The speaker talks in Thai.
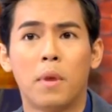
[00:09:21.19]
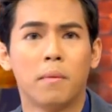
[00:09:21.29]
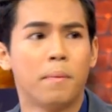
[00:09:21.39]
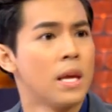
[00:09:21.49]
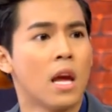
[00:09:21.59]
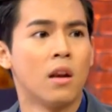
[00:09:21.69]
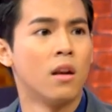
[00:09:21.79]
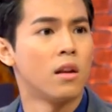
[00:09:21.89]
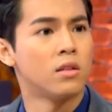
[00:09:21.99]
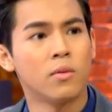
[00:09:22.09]
มันเปลี่ยน
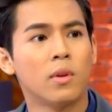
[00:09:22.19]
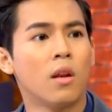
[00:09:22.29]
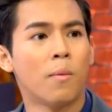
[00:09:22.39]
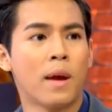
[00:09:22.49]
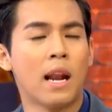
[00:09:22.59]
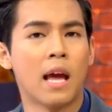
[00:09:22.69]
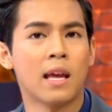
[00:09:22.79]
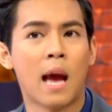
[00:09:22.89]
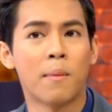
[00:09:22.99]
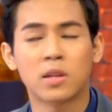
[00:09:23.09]
ชีวิตเราไปห
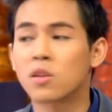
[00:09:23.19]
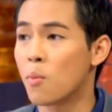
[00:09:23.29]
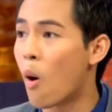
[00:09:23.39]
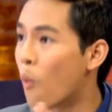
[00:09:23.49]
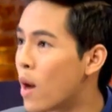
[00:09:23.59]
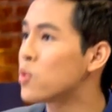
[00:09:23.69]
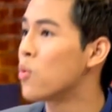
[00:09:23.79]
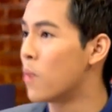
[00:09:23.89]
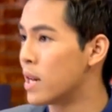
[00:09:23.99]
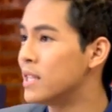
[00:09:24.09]
ลายอย่างมันต้องบอกว่า
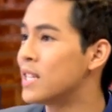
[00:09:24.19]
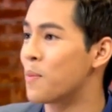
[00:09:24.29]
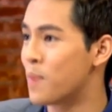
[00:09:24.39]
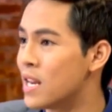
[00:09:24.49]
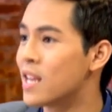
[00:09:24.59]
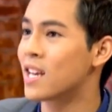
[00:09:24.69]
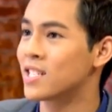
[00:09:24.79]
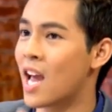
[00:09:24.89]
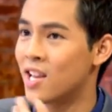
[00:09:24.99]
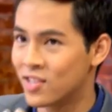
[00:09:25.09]
ทุกวันนี้7 ปีนี้
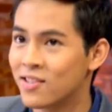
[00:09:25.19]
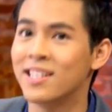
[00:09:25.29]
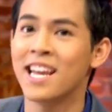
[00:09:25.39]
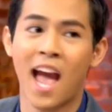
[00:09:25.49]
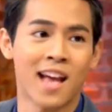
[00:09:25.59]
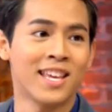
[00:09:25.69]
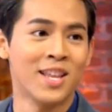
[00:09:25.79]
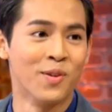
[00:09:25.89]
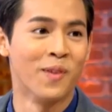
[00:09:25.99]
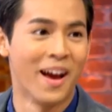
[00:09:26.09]
ยังใช้ชื่อนี้หา
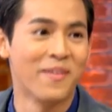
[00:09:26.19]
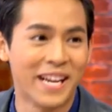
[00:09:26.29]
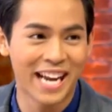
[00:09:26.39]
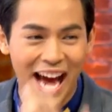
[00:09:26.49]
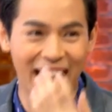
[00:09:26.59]
กินอยู่นะพี่